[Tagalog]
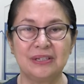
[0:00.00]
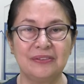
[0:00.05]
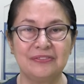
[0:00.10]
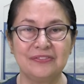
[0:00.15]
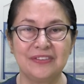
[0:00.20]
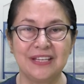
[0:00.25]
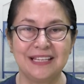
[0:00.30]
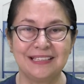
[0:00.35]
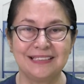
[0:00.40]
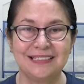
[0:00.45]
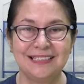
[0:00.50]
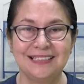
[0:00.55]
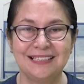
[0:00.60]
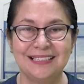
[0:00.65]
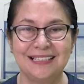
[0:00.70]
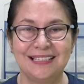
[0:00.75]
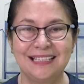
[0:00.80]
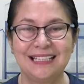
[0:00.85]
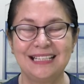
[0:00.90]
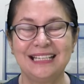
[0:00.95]
COVID.
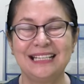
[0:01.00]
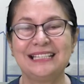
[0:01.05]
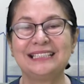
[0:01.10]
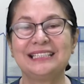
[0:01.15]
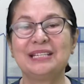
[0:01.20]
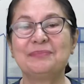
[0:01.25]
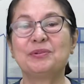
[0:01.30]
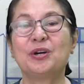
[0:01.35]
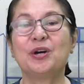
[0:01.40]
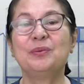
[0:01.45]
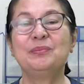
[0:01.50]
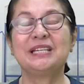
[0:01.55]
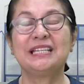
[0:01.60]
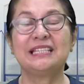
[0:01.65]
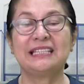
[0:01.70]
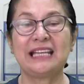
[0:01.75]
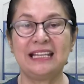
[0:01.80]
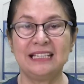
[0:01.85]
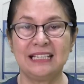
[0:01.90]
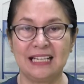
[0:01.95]
Hindi po,
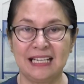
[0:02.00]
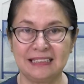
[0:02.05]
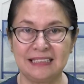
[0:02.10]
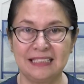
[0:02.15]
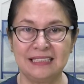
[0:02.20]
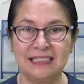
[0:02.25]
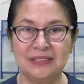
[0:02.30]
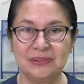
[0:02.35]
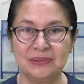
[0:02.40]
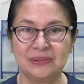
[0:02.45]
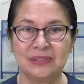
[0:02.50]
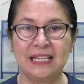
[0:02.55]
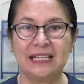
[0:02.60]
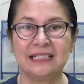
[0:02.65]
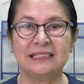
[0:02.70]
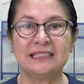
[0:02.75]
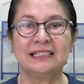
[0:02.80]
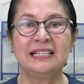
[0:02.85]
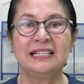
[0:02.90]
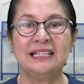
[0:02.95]
humingi tayo ng
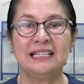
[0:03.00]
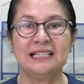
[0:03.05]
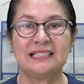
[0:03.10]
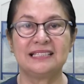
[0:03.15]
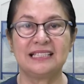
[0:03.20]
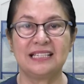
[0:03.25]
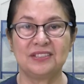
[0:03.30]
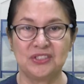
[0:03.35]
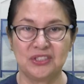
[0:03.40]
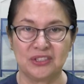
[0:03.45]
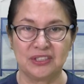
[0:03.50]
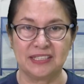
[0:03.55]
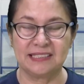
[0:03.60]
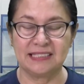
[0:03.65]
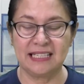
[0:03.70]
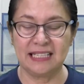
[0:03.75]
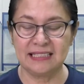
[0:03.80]
katalinuhan sa Diyos.